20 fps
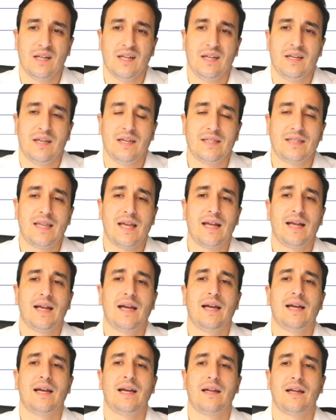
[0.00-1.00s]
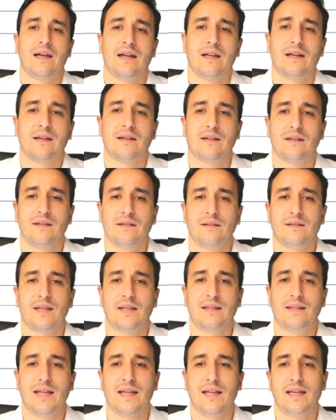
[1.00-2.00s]
están ah,
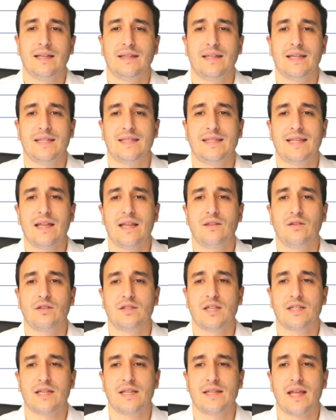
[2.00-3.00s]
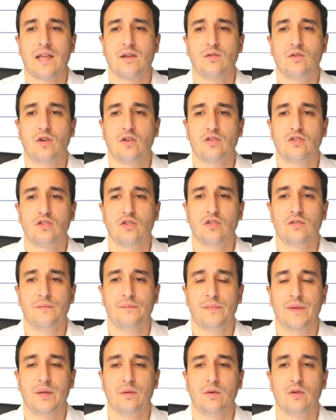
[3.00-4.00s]
testando el 61.8
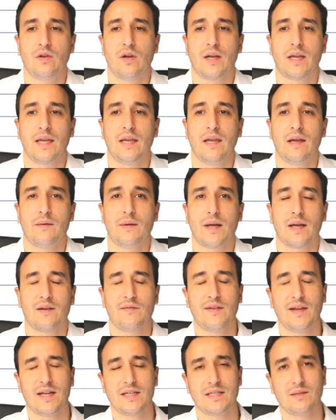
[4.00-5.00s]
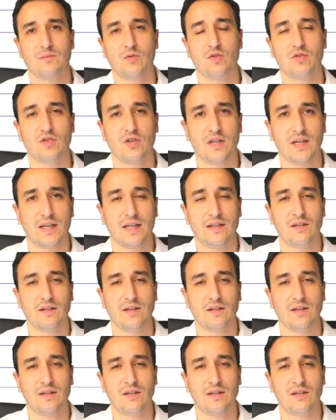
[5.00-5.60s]
y bueno, aquí habrá que fijarse mucho en